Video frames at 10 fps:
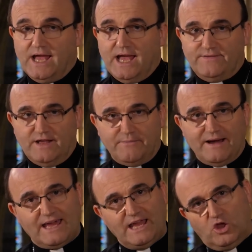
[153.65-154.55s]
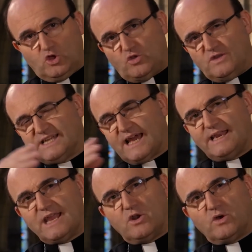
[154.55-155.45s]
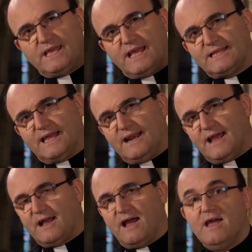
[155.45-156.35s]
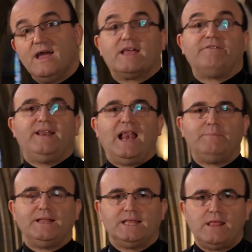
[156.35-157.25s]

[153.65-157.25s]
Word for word: en el Evangelio, toda esa genealogía tan larga, que finalmente